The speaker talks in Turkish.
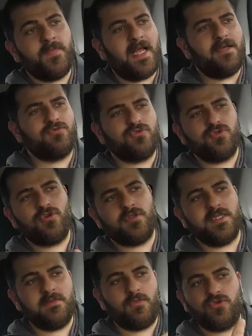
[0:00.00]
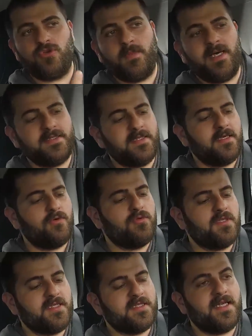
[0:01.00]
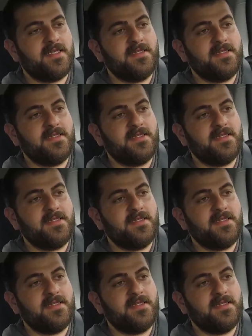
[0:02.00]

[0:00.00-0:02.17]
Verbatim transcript: yani uzun yol dediğim otobanda kullanırken